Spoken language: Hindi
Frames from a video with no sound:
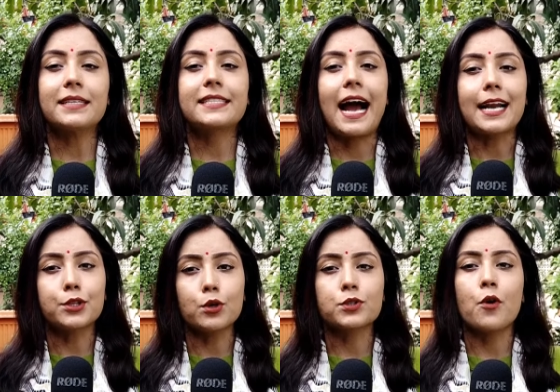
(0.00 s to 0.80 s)
नमस्कार
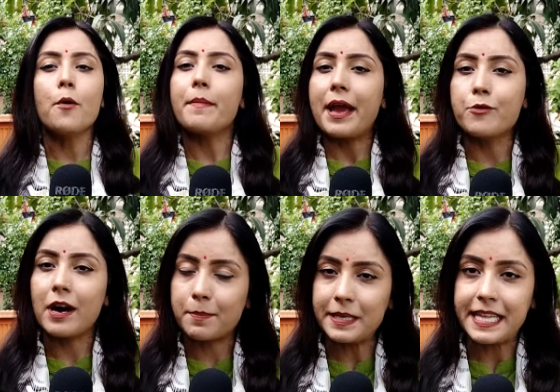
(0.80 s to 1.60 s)
दोस्तों मैं हूं
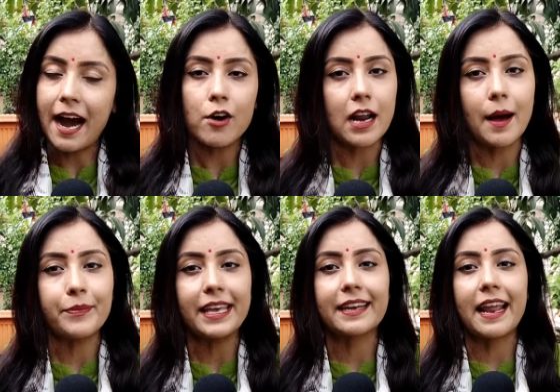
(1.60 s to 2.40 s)
अर्पिता और आप
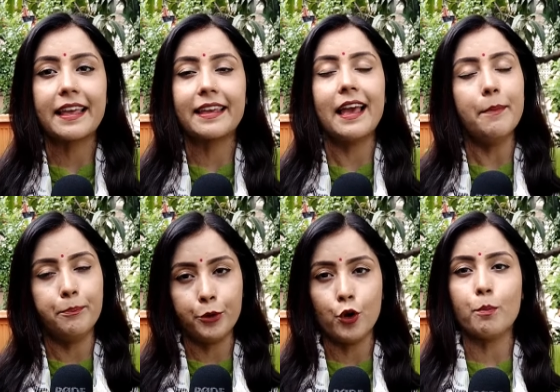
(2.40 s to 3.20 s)
देख रहे हैं
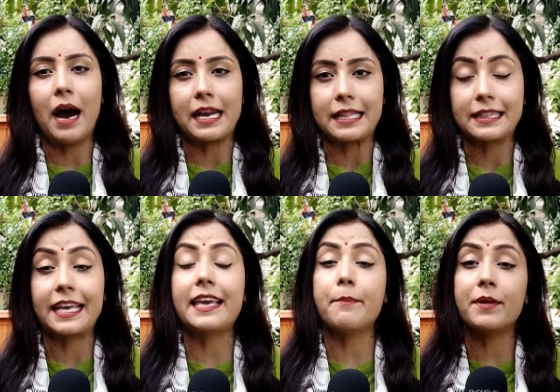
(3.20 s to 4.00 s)
पियो भारत
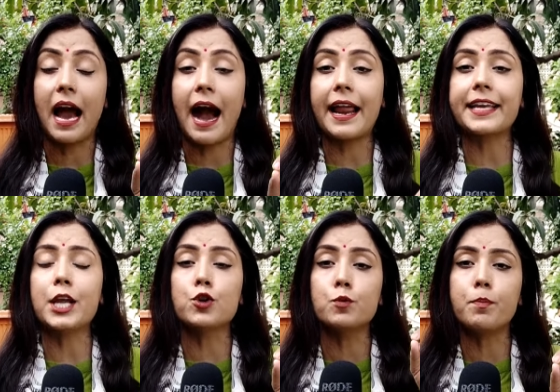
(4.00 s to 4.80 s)
देखिए बिहार
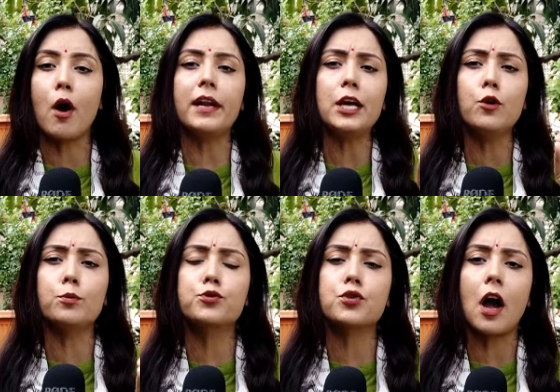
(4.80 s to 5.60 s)
के रुपौली
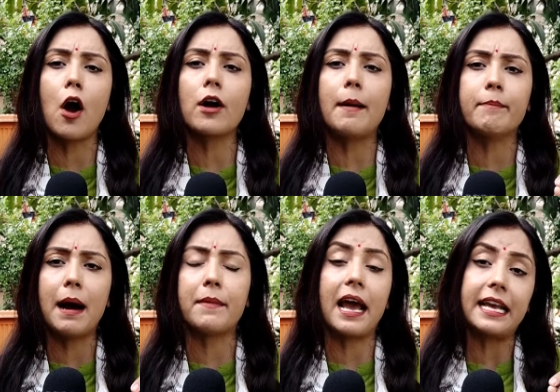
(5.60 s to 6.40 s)
उपचुनाव का
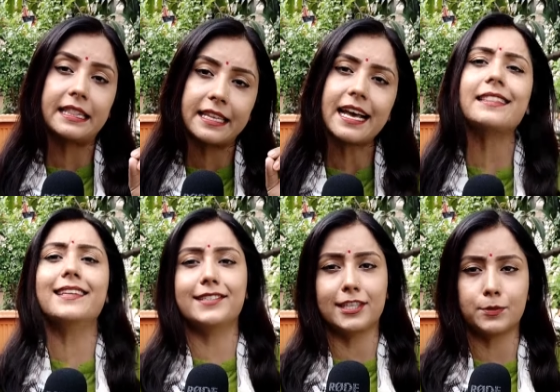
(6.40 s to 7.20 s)
मामला इतना
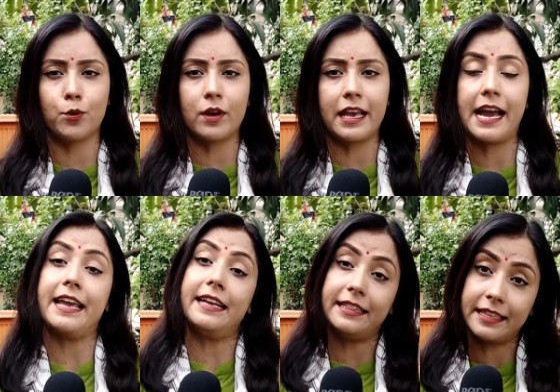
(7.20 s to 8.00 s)
दिलचस्प हो गया
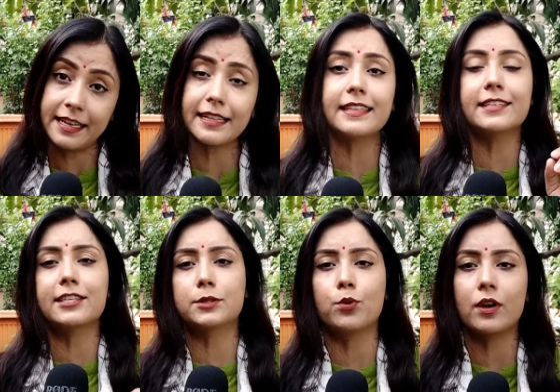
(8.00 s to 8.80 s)
है इतना
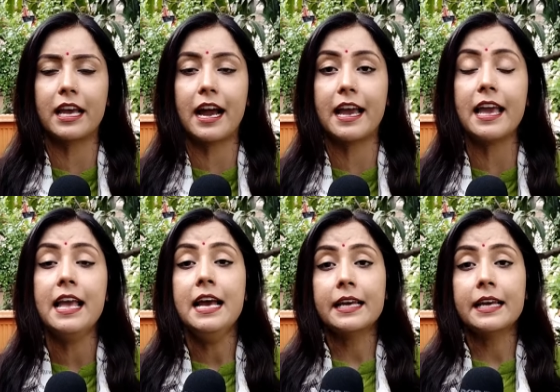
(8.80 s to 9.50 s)
दिलचस्प हो गया है